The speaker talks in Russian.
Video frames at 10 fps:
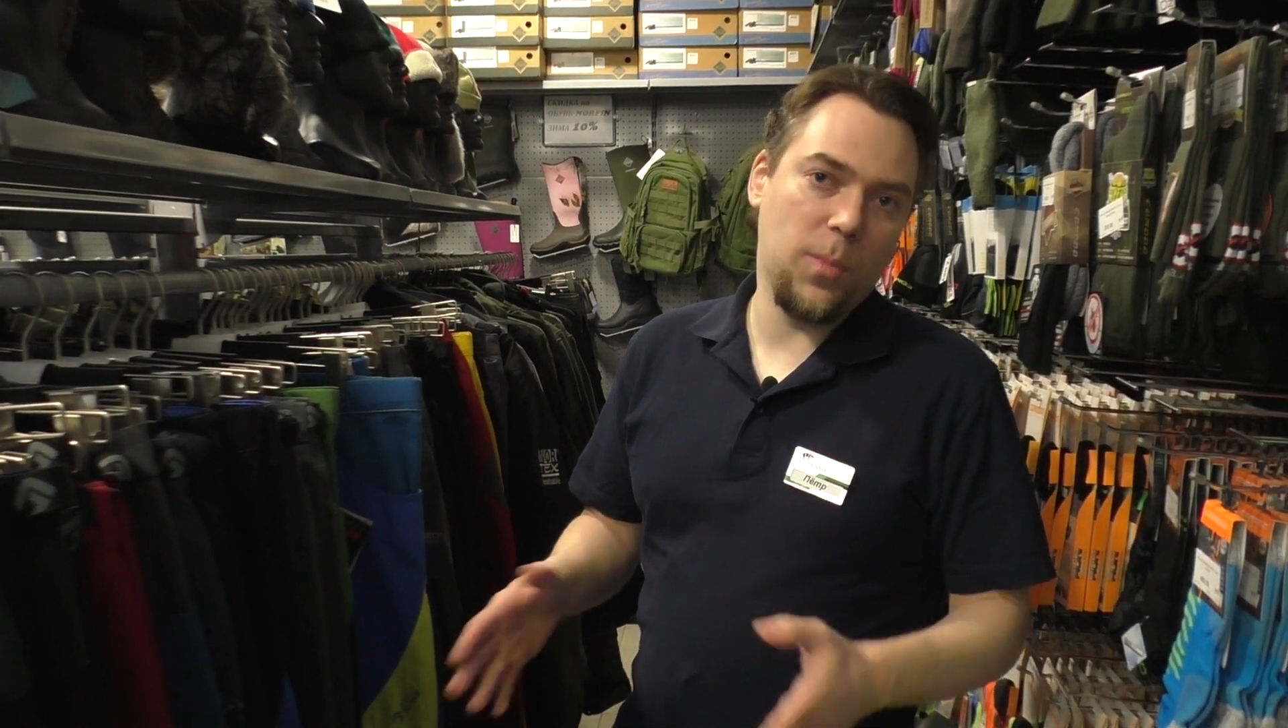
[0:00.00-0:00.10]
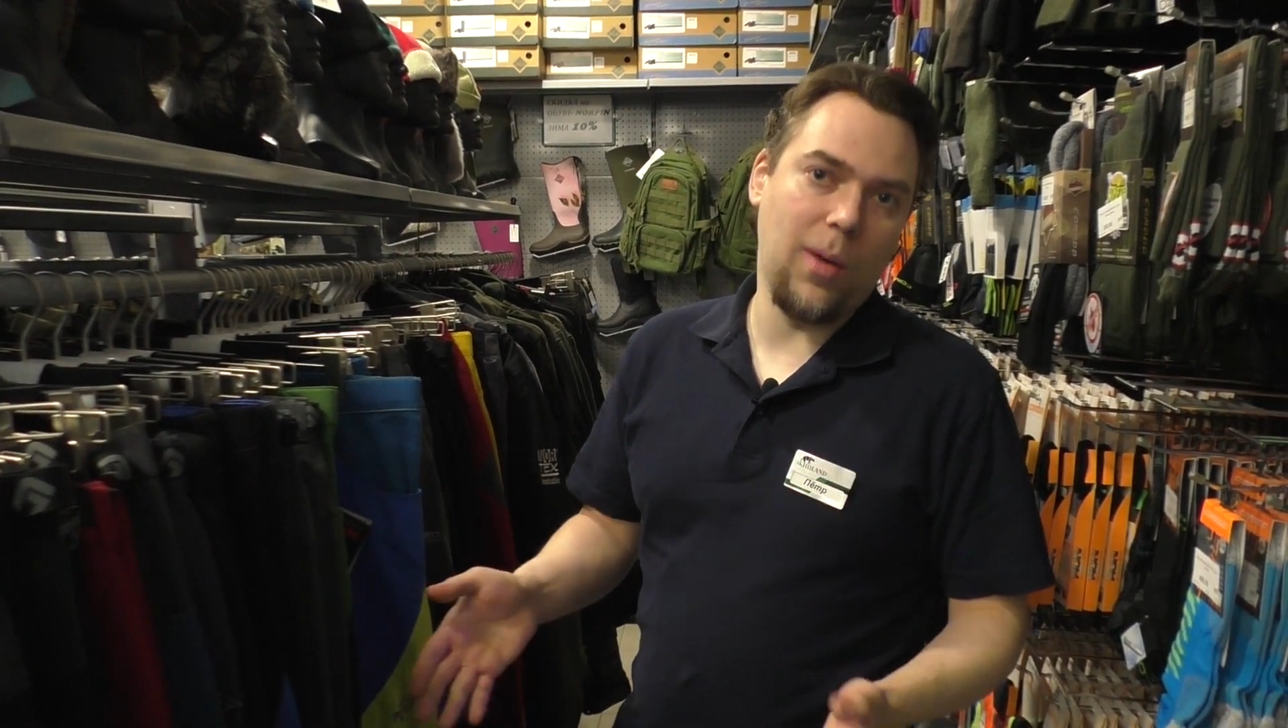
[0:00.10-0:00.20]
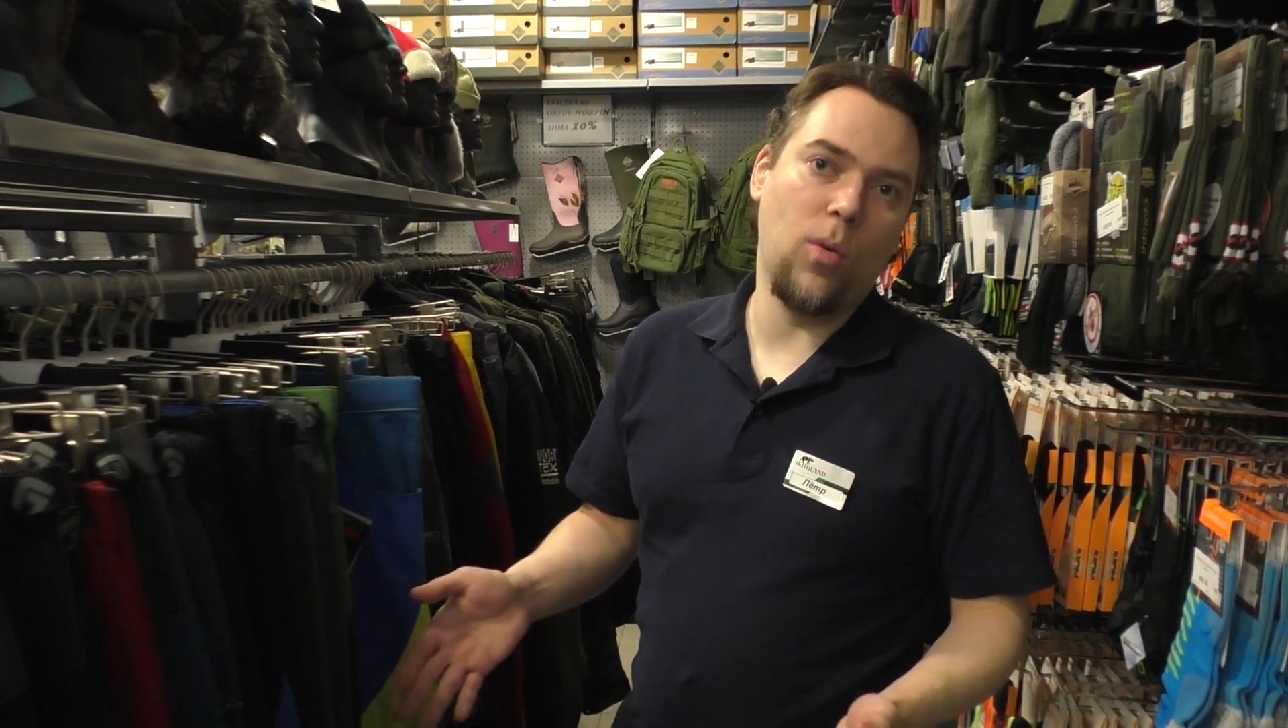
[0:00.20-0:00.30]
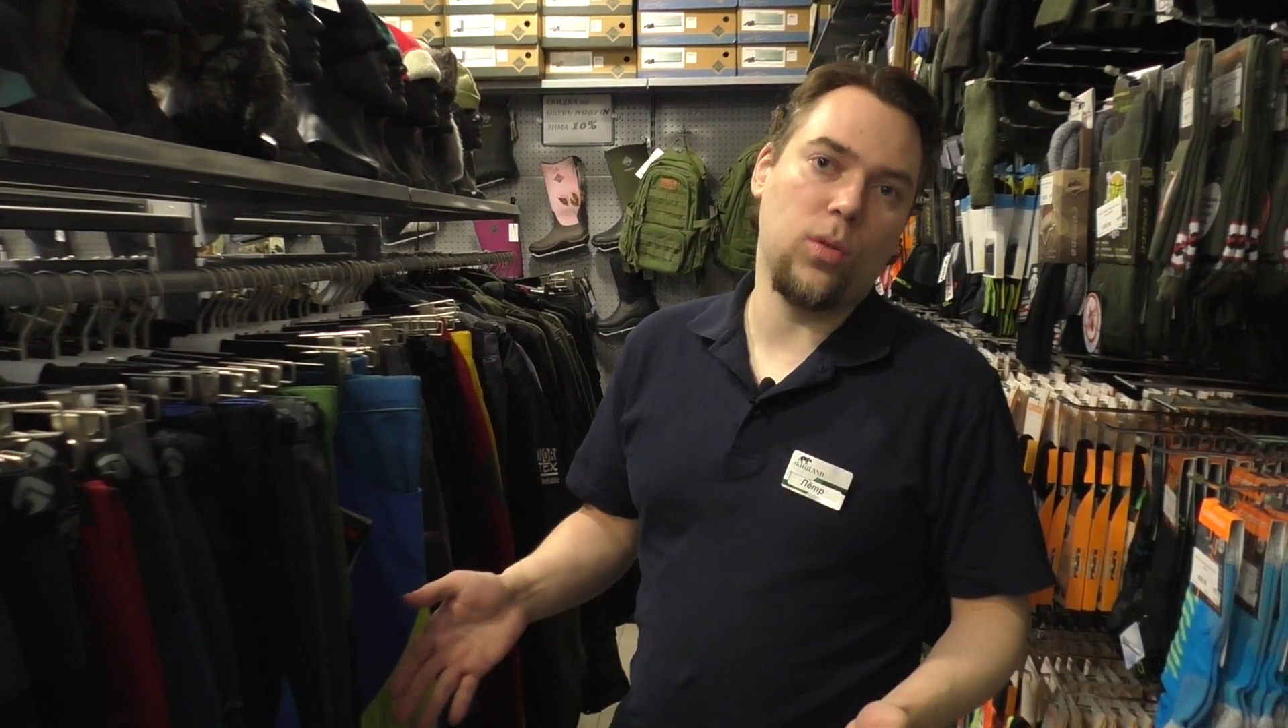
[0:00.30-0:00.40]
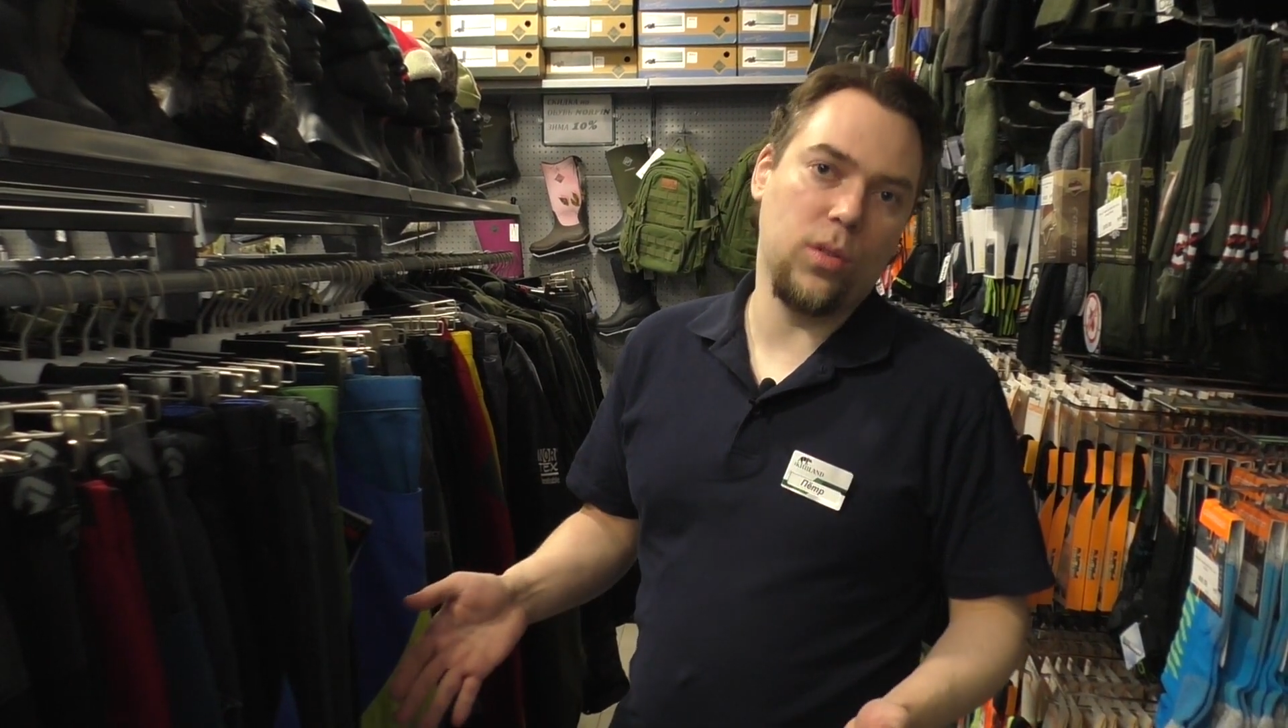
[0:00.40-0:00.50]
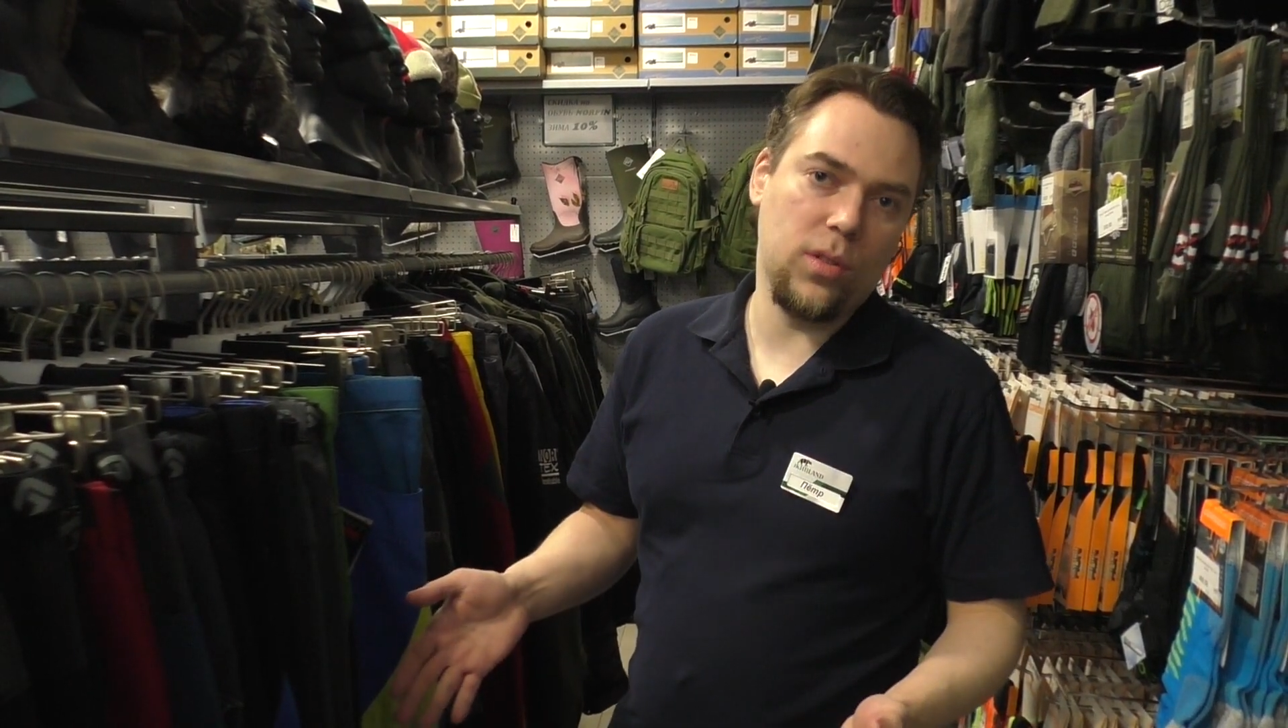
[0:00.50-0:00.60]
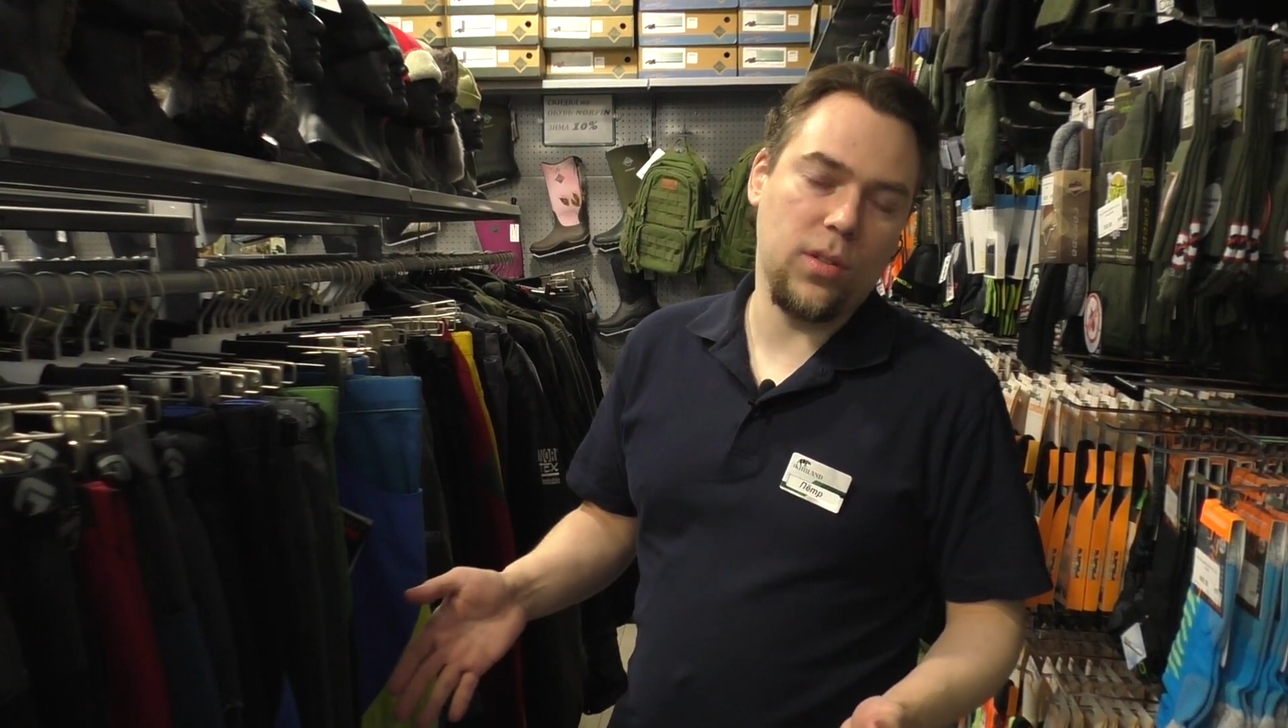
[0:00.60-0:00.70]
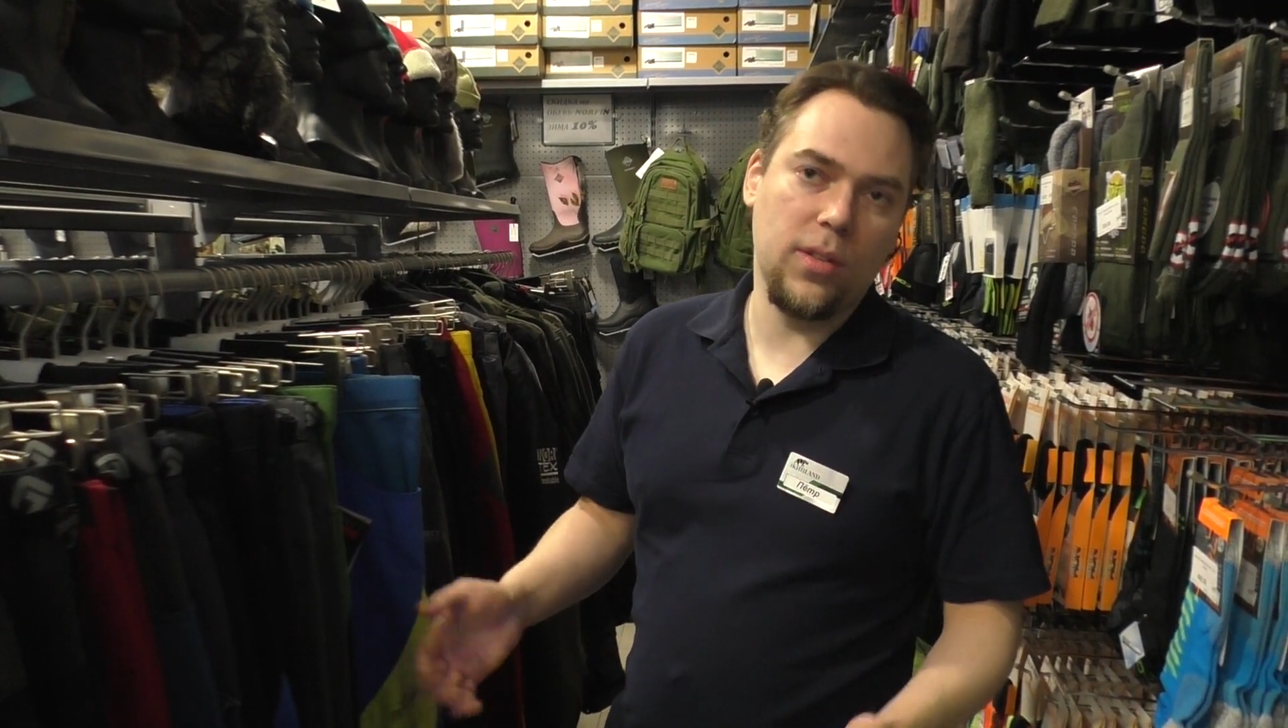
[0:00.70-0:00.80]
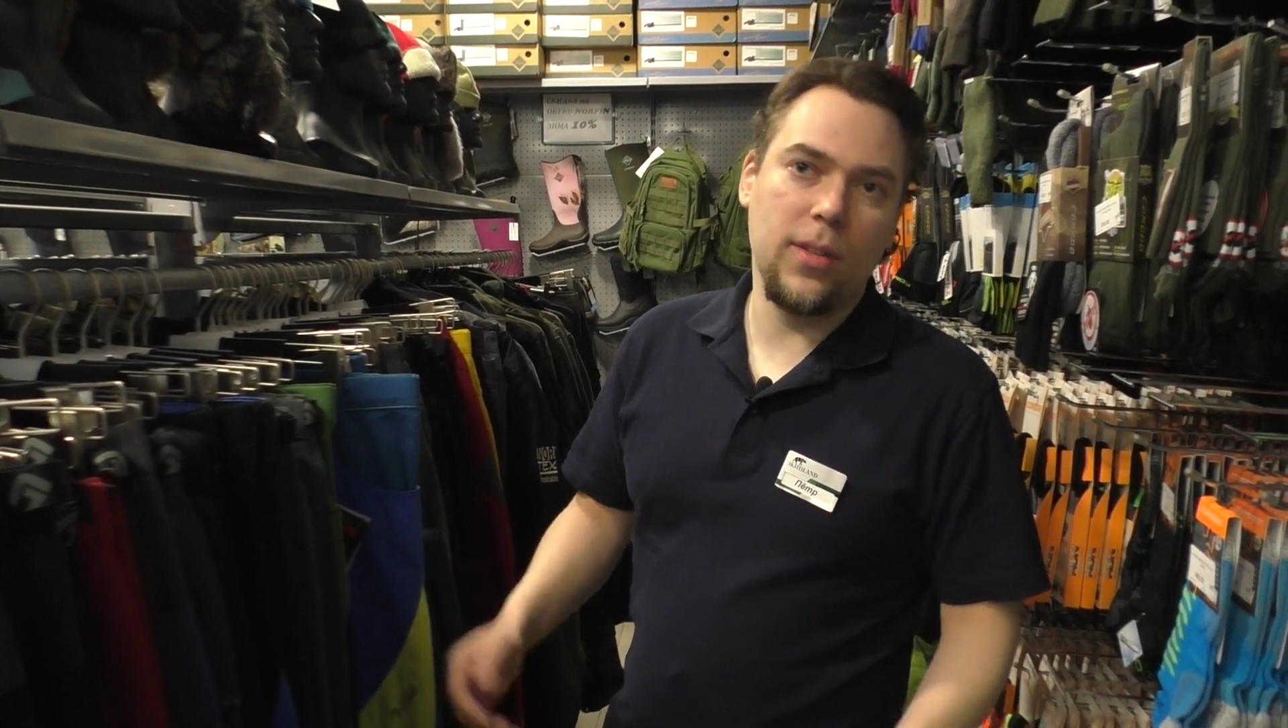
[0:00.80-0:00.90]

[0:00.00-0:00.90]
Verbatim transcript: промокнете.